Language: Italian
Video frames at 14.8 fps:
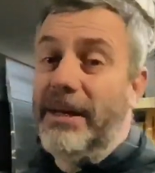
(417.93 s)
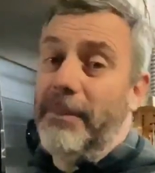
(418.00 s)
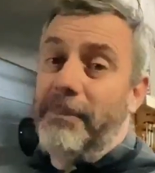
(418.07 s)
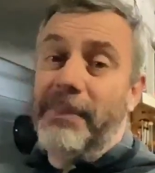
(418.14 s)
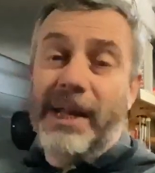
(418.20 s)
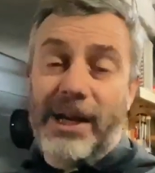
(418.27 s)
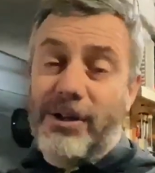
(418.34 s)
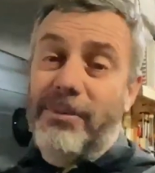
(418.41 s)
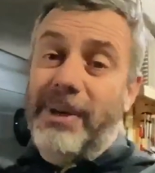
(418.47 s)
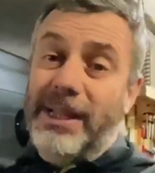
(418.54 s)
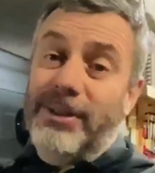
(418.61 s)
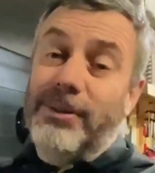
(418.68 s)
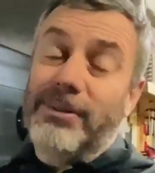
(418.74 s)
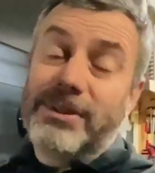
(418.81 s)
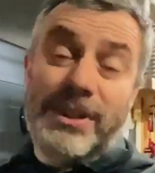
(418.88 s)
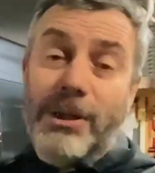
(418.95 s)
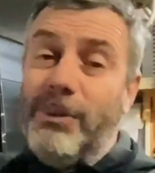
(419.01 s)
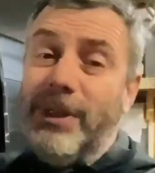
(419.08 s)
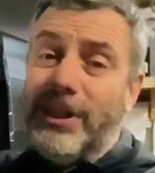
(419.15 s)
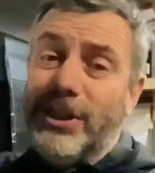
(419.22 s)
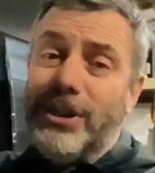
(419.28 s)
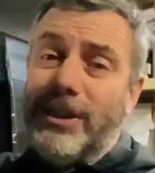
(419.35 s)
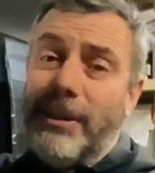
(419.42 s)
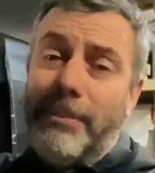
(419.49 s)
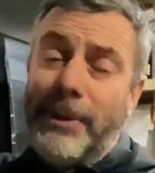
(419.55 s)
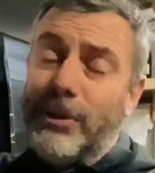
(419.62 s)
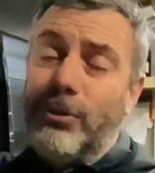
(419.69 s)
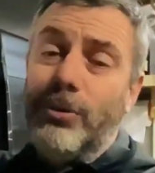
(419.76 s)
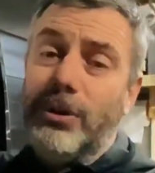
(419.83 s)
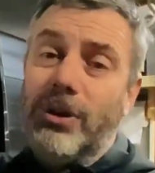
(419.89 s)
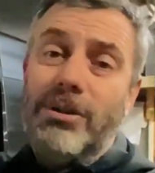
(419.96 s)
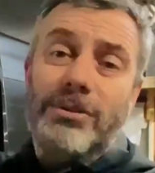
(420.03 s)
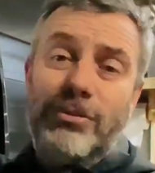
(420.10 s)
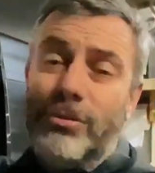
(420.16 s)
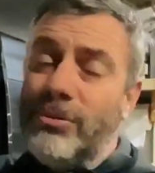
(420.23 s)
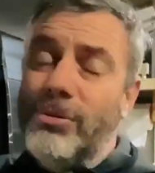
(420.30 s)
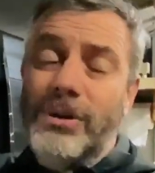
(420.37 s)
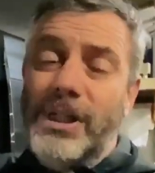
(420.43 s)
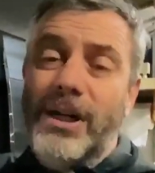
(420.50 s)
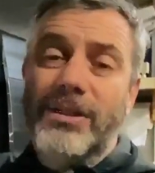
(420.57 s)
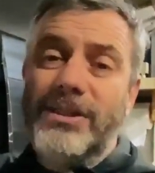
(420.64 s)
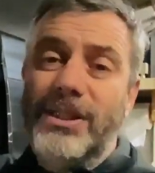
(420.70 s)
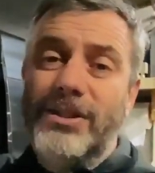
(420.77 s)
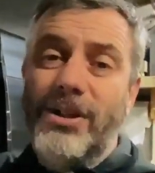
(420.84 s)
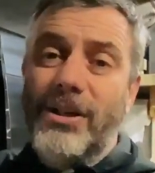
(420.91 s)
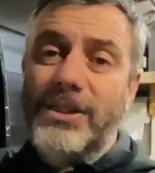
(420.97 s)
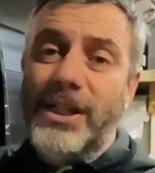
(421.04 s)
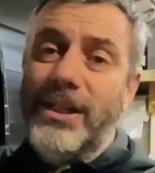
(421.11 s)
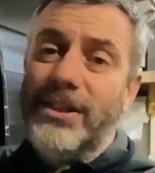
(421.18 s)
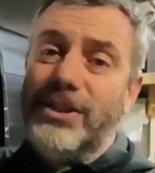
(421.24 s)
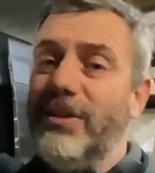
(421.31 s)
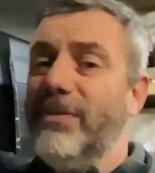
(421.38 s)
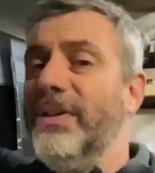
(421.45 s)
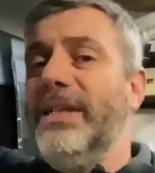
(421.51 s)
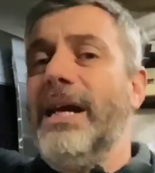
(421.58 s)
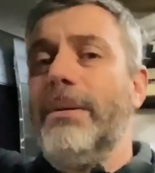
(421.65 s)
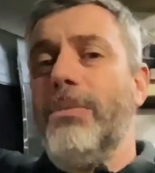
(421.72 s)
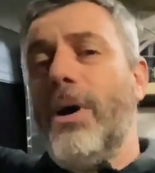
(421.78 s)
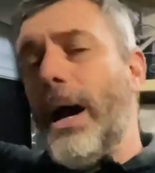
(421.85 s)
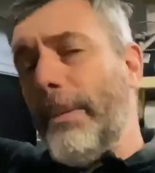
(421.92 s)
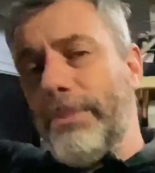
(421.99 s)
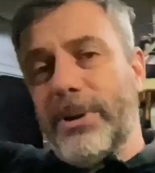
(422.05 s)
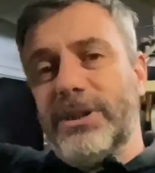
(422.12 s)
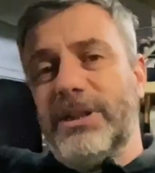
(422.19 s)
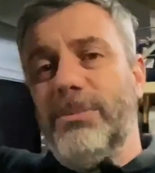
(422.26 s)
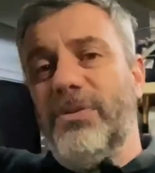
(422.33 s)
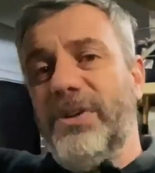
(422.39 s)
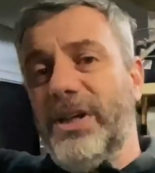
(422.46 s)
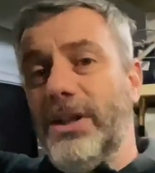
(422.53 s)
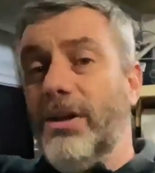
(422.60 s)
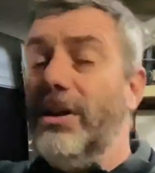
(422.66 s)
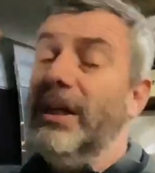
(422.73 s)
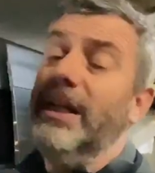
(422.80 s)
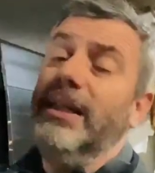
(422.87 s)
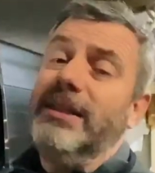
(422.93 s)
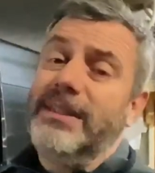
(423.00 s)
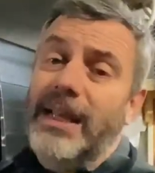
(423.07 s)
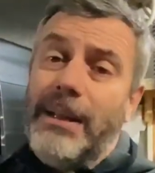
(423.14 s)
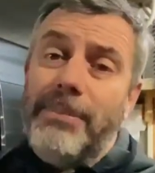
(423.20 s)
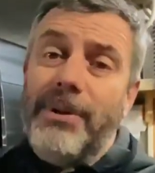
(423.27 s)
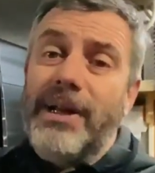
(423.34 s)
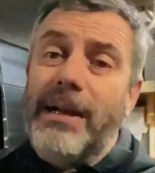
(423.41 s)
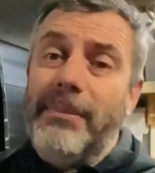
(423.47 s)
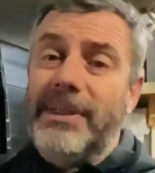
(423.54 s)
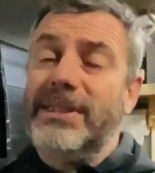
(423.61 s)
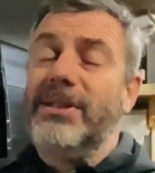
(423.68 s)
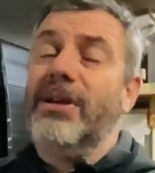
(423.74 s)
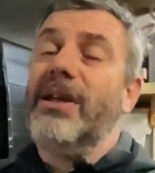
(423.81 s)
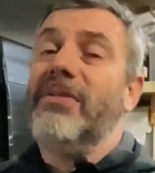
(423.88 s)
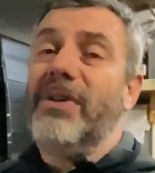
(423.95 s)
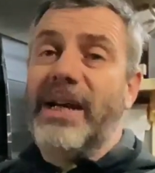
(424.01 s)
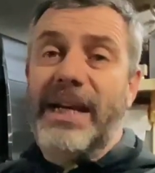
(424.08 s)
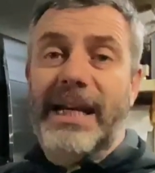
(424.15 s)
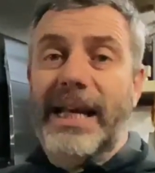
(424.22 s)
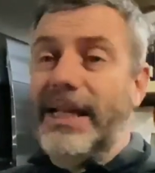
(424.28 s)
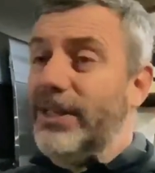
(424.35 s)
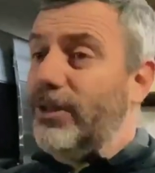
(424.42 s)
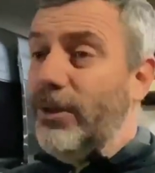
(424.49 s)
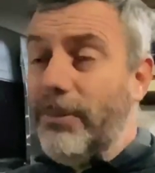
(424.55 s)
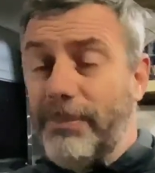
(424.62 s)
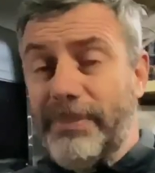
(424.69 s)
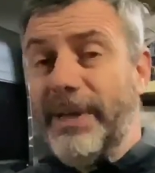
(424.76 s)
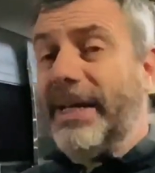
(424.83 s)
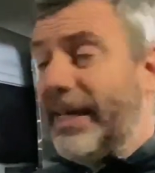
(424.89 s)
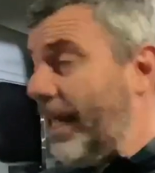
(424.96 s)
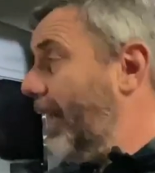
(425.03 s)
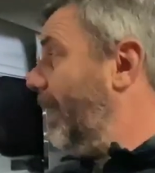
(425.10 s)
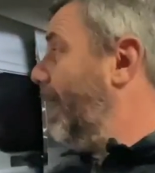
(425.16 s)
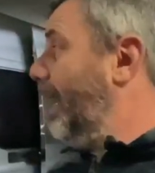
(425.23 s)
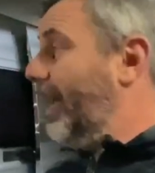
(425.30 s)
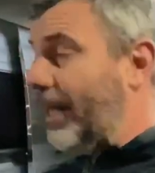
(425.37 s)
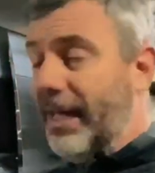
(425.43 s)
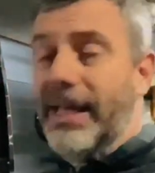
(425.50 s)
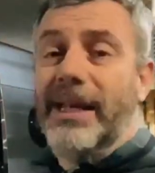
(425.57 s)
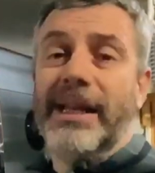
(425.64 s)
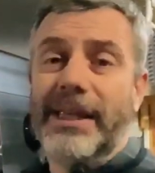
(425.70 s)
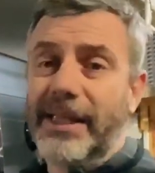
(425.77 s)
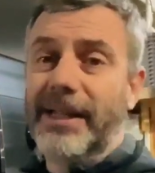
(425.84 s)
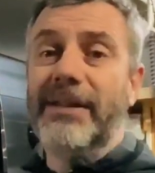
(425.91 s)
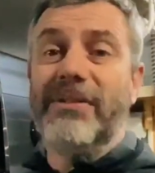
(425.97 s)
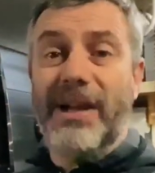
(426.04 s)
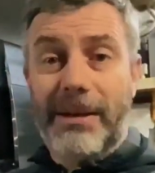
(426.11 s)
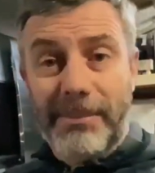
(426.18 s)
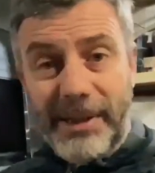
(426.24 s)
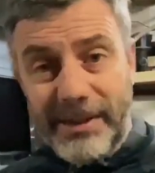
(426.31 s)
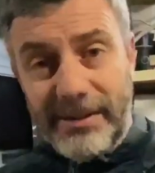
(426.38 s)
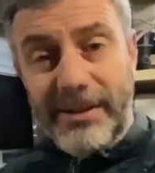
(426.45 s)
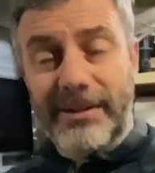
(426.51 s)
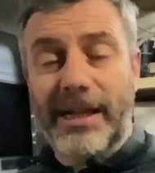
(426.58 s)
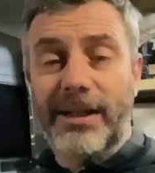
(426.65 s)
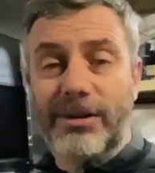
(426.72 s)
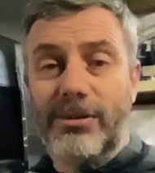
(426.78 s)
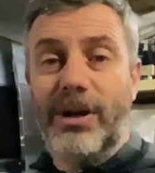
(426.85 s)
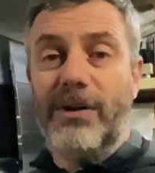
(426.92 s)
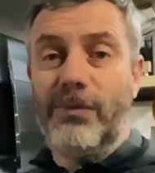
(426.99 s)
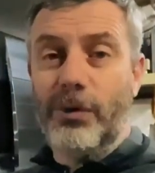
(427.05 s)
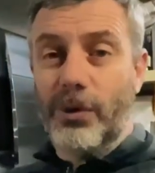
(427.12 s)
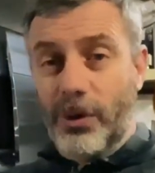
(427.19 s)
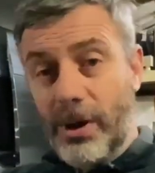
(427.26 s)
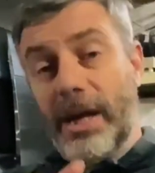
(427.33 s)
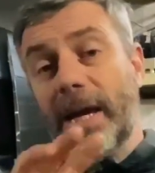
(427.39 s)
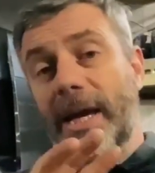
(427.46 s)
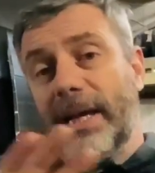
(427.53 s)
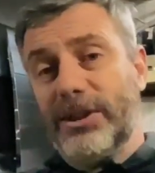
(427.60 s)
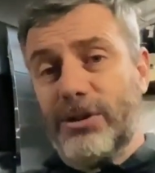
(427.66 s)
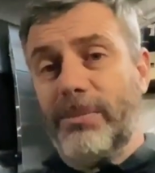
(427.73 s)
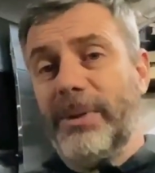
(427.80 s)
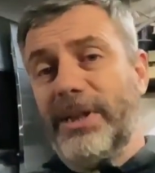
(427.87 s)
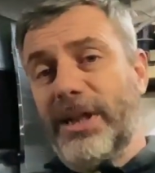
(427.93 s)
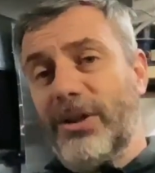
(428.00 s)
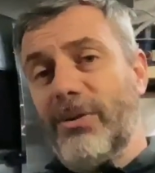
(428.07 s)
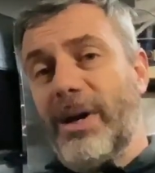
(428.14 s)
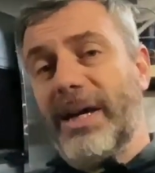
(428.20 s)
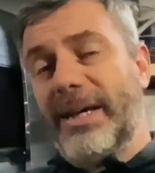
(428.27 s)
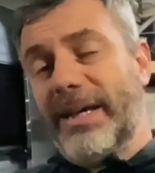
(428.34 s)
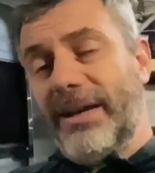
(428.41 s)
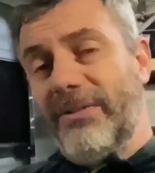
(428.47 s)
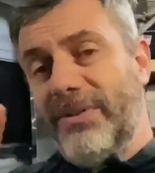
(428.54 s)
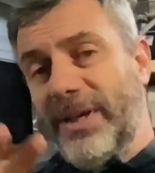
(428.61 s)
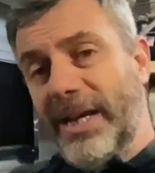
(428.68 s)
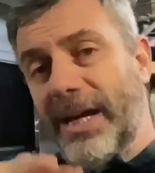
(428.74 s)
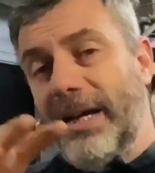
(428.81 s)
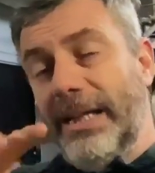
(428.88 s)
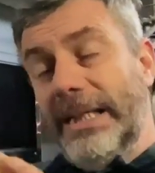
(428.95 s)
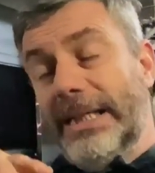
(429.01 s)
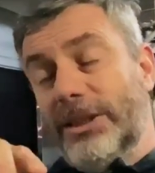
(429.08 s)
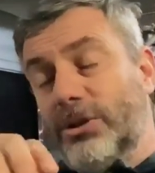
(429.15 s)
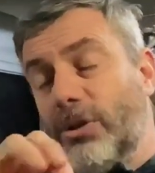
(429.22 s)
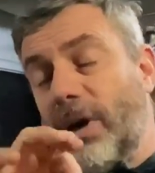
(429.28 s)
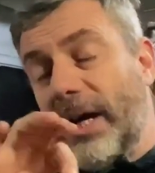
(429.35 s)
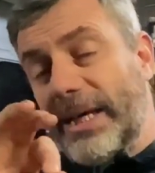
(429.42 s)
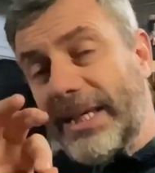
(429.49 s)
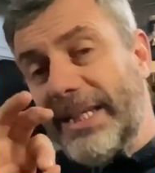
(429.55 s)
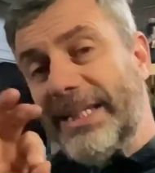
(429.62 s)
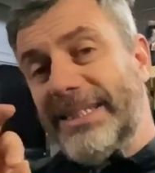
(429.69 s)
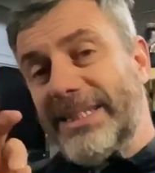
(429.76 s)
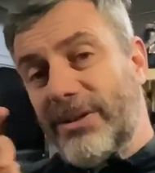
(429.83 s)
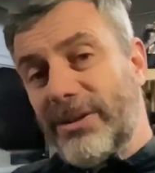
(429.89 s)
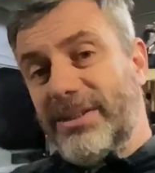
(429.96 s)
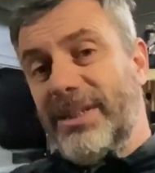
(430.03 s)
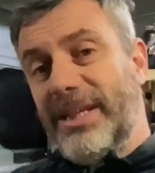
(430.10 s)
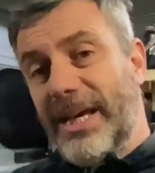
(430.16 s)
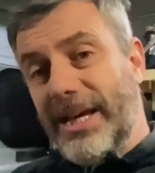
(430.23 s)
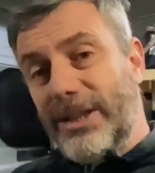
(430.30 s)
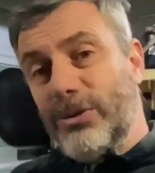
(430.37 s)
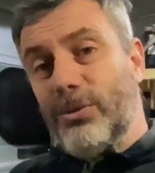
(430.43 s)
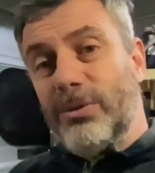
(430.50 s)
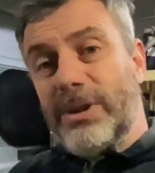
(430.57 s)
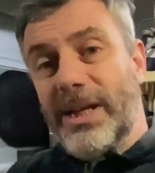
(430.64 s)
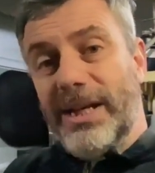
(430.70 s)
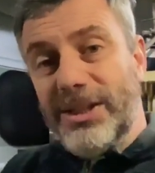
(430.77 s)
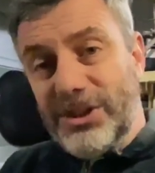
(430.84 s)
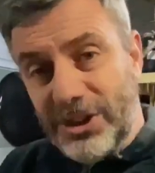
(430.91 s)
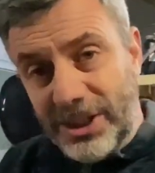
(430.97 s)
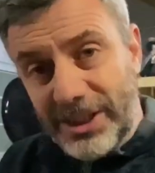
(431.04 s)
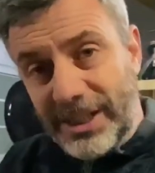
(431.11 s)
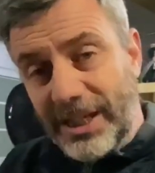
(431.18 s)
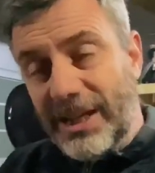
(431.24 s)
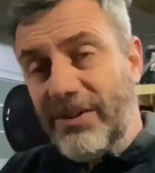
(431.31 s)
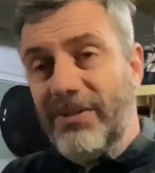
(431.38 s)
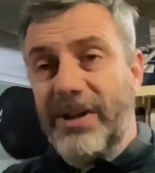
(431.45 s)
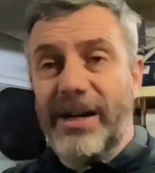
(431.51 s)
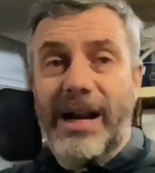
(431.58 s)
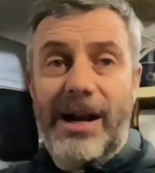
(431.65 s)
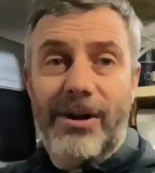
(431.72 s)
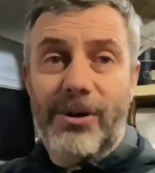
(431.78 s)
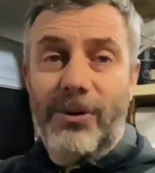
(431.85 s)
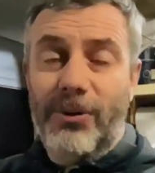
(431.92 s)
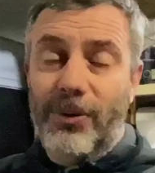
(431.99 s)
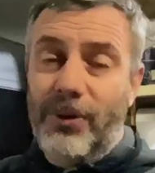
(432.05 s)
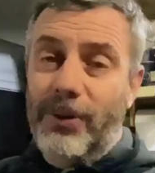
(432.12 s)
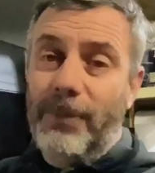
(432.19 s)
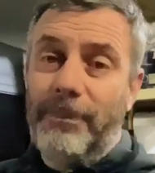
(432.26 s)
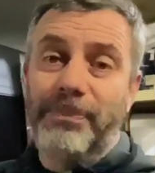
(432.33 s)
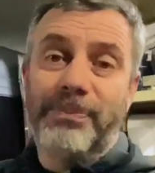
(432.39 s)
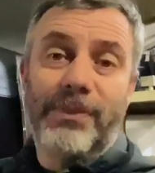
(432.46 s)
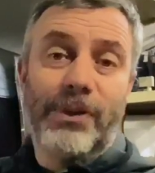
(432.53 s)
Mi raccomando, seguiteci dappertutto, su tutti i nostri social, vediamo al prossimo video, se la programmazione va rilento perché richiede veramente tanto lavoro e sto mettendo anche via, sto anche iniziando a segnare tutte le gite che verranno,